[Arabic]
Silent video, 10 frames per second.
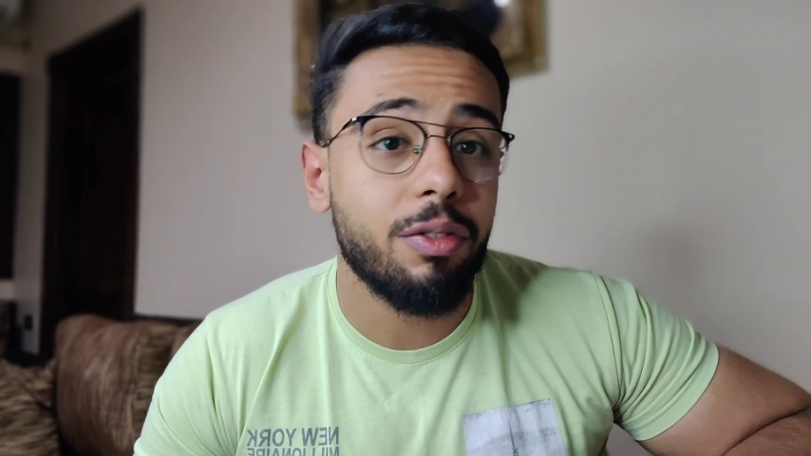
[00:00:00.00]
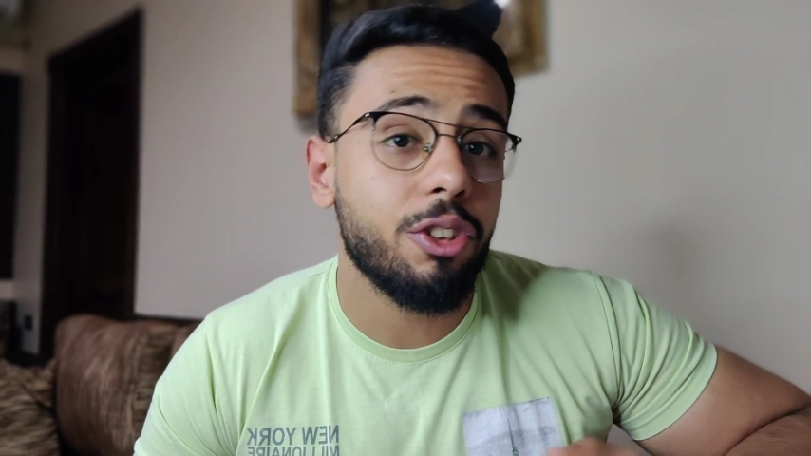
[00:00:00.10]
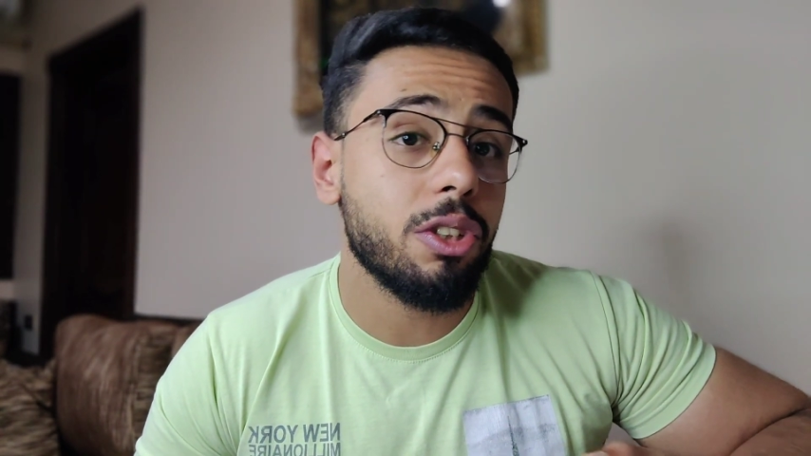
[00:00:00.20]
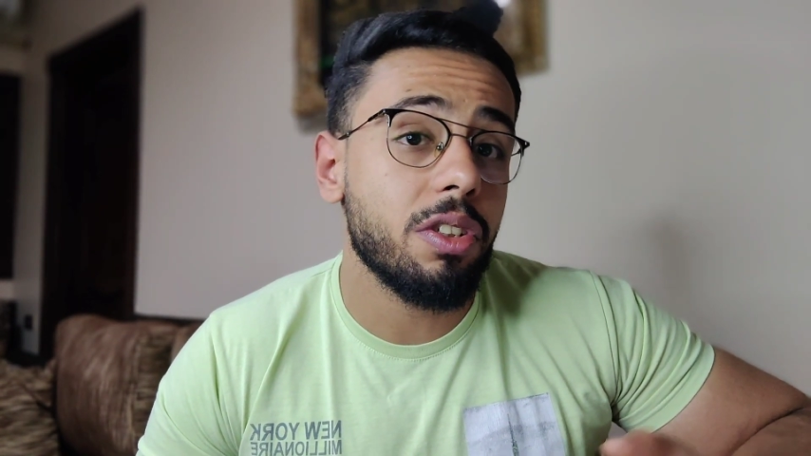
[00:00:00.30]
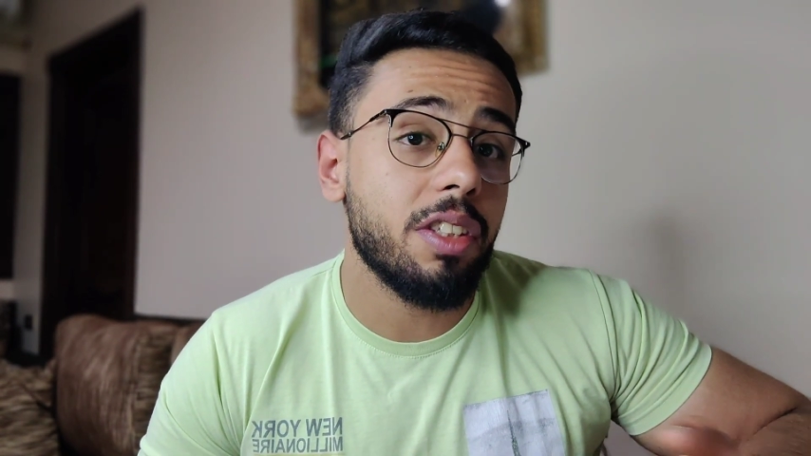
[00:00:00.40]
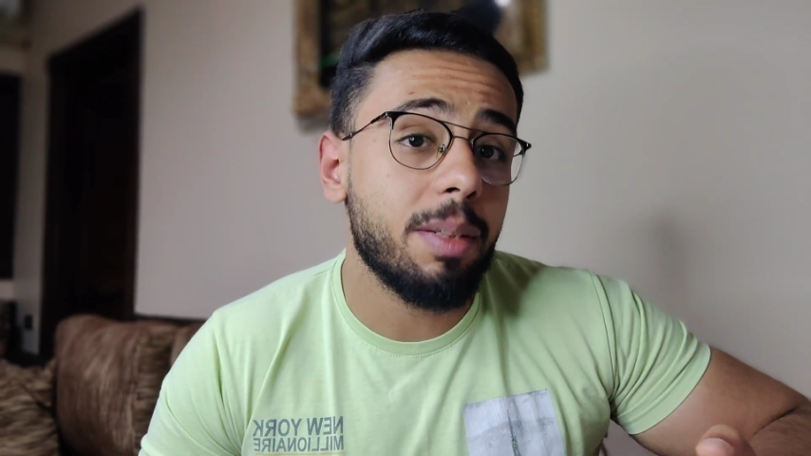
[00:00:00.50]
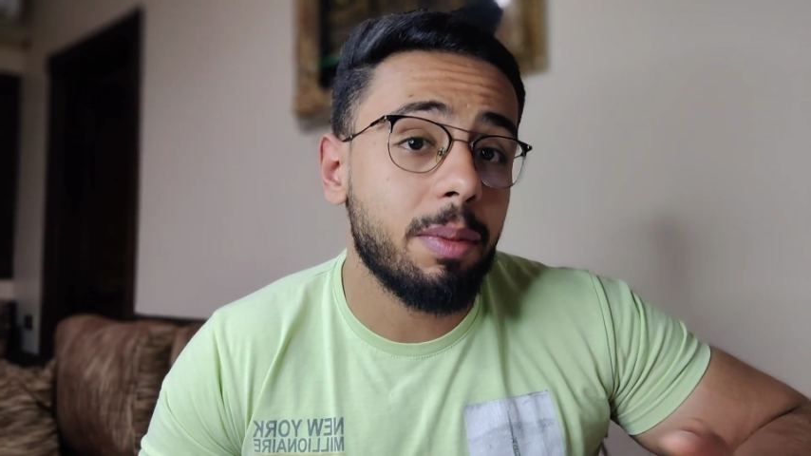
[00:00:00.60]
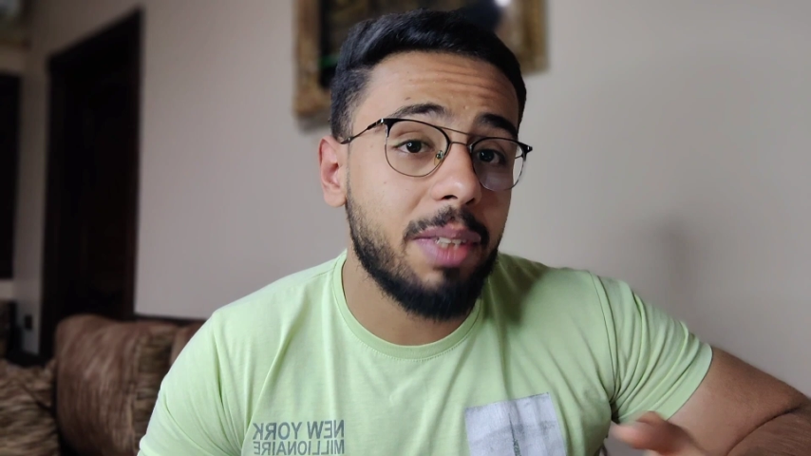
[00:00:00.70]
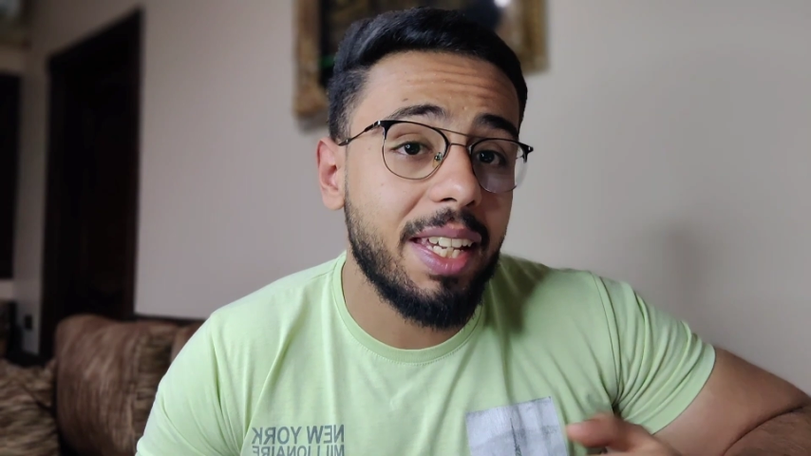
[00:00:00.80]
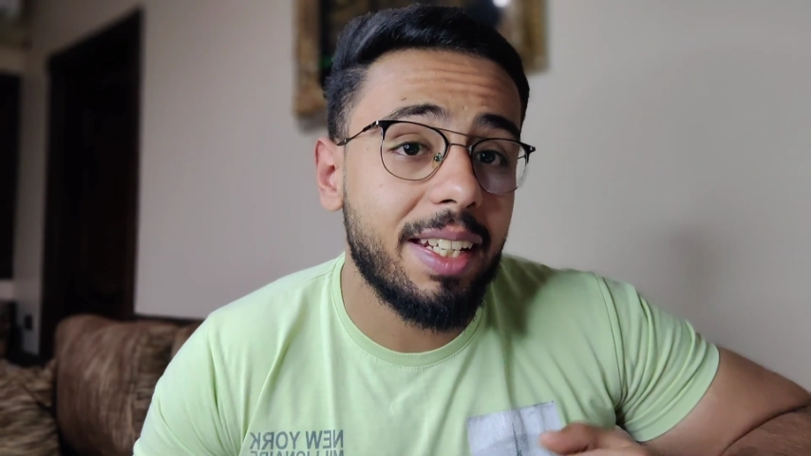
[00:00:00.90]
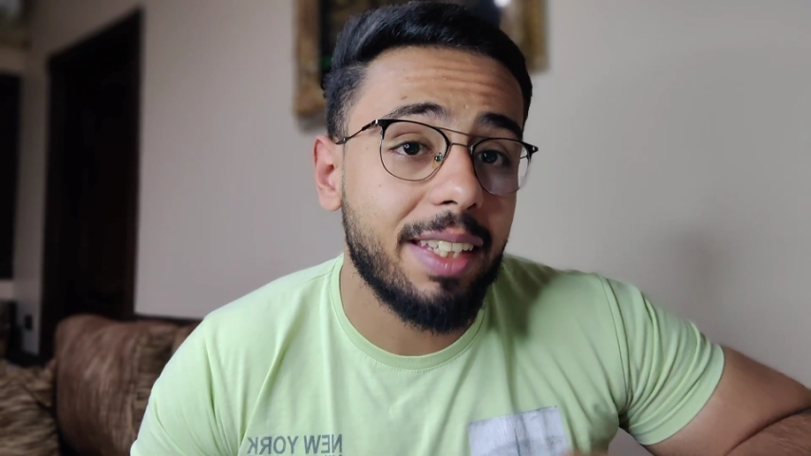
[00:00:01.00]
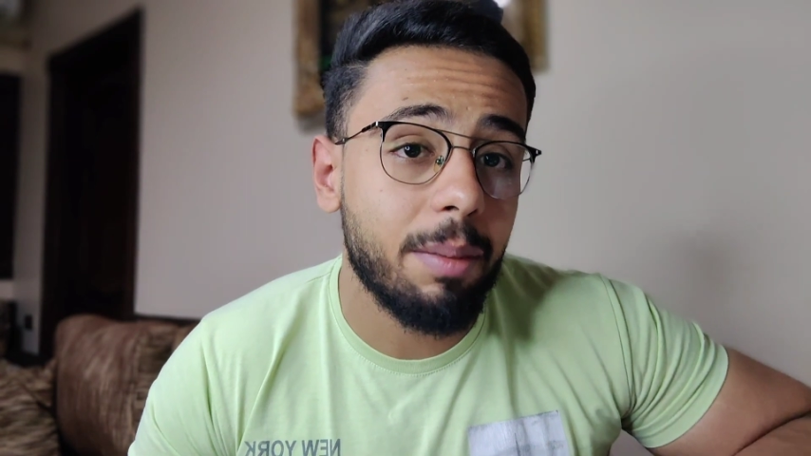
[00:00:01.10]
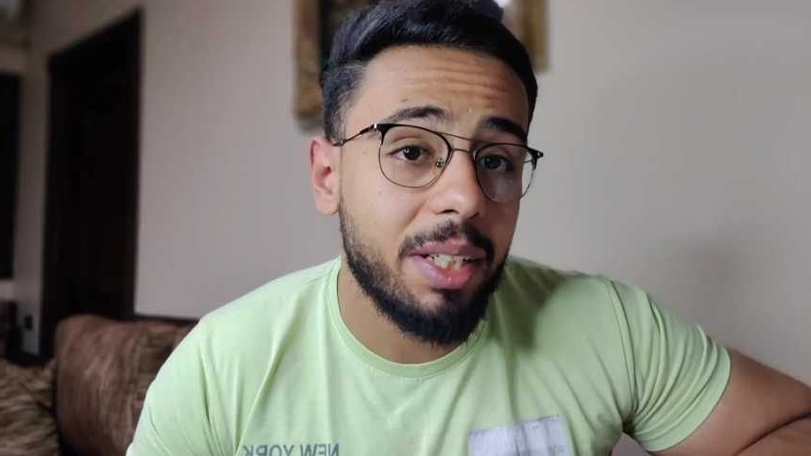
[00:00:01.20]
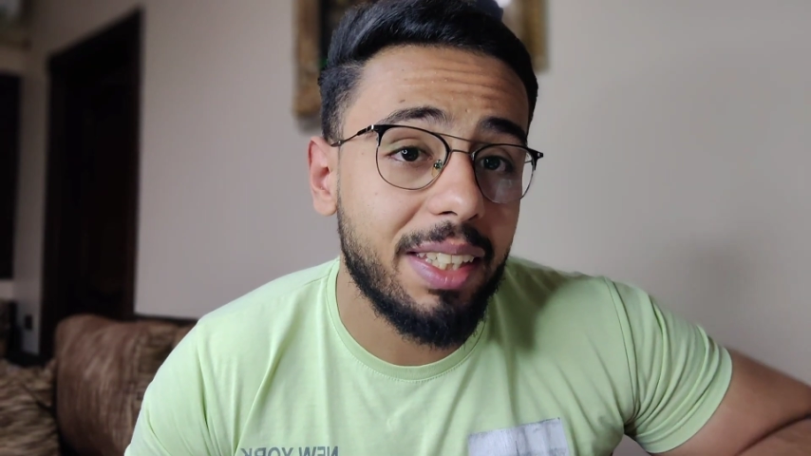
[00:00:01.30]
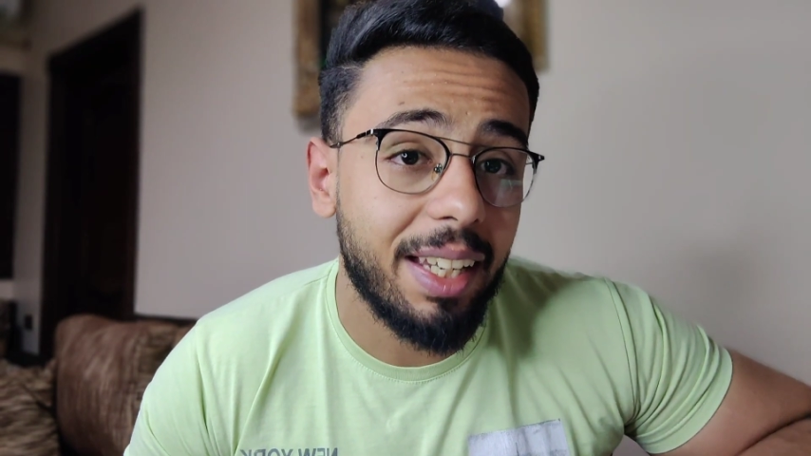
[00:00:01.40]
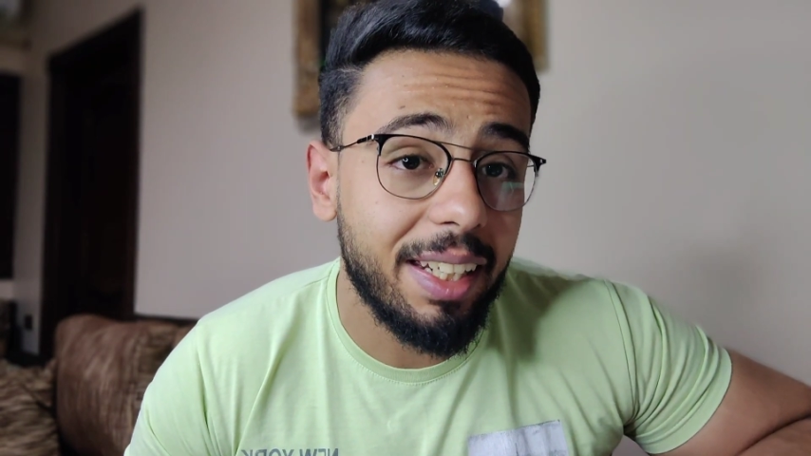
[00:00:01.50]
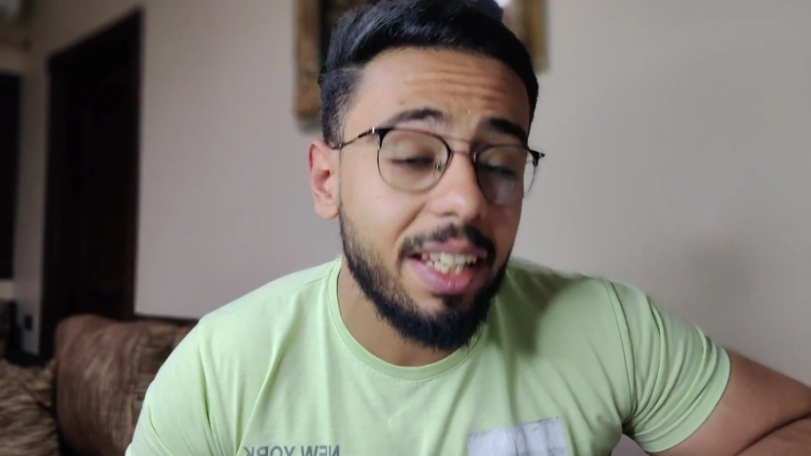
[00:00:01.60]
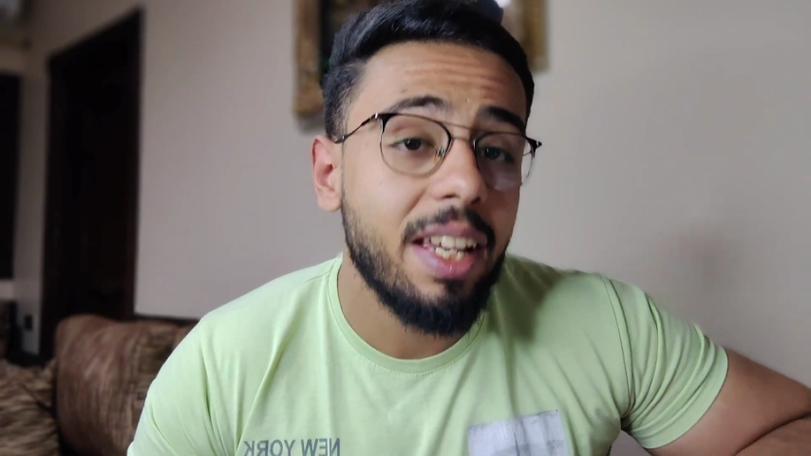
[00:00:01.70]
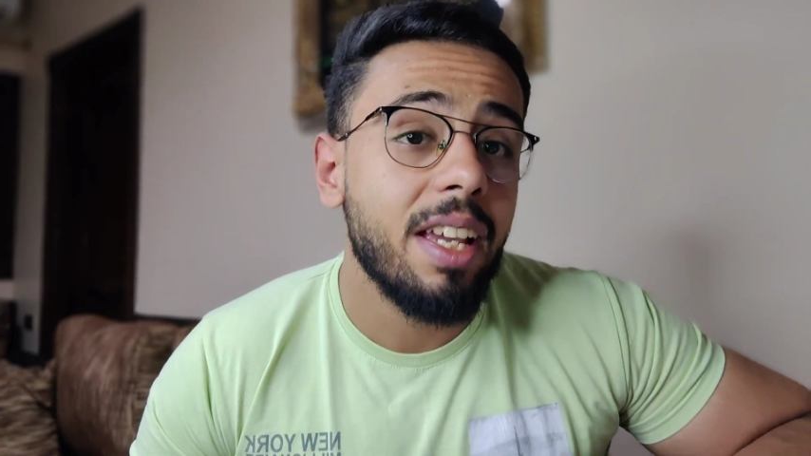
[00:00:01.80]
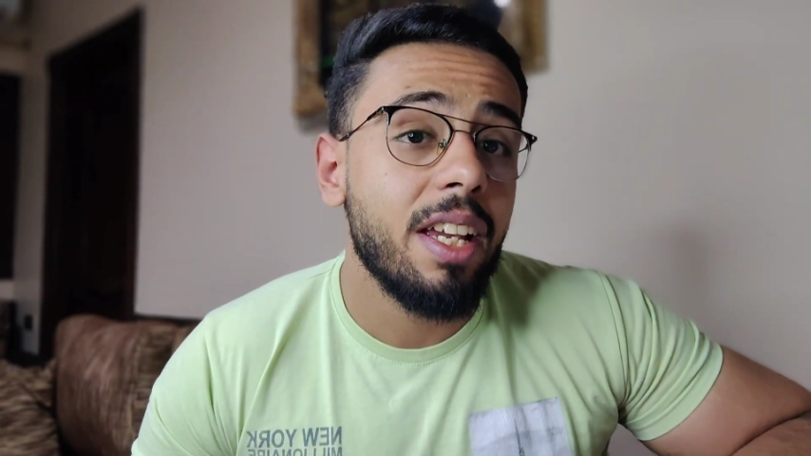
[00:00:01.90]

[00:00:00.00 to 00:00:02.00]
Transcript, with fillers: في الدراسات المبدئيه اللي اتعملت عليه